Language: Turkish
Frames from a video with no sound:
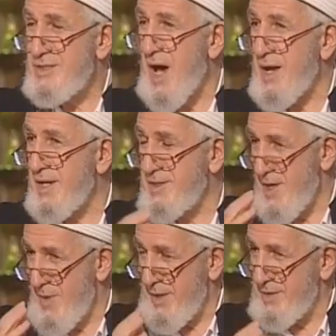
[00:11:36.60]
yarık
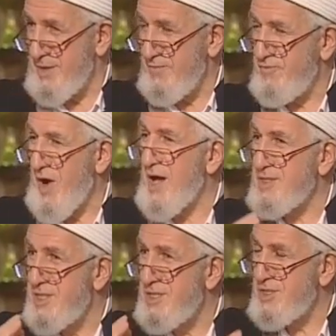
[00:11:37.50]
demektir.
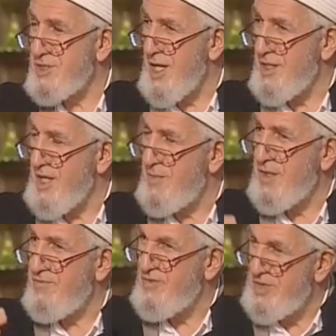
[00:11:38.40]
Facir işte
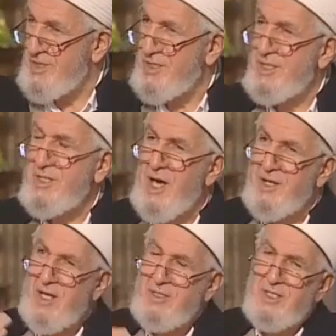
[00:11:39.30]
demin fıskı
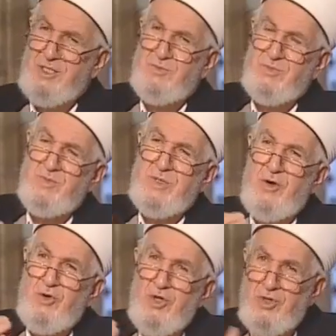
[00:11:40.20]
anlattık. Şimdi bir de
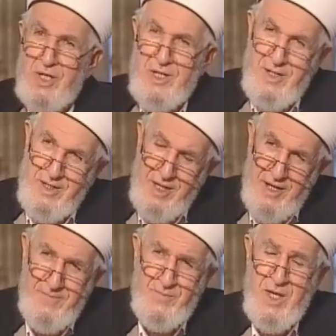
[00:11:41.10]
o yönden
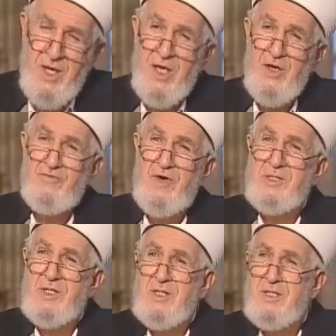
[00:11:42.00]
anlatalım.
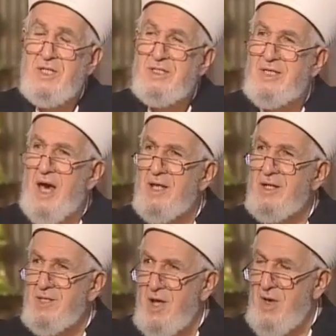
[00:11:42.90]
Fecr
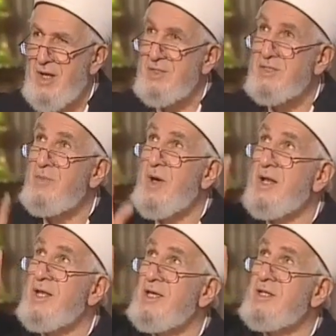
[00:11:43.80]
yarık demek.
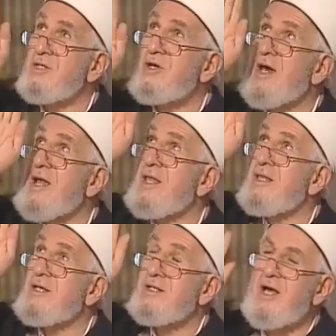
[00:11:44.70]
Sabahleyin
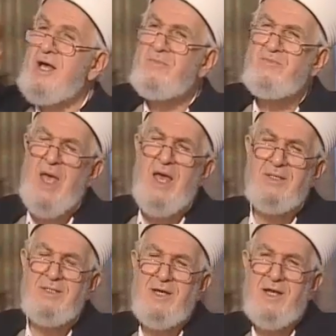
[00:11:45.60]
karanlıkla
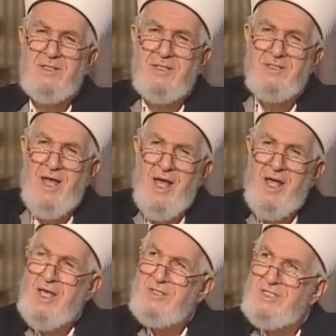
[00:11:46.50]
beyazlık arasında
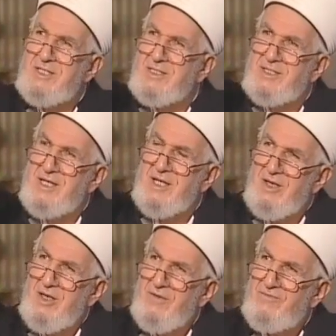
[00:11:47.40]
çizgi.
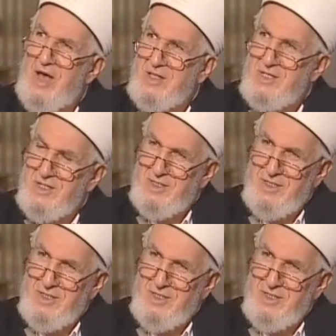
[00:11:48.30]
Fecr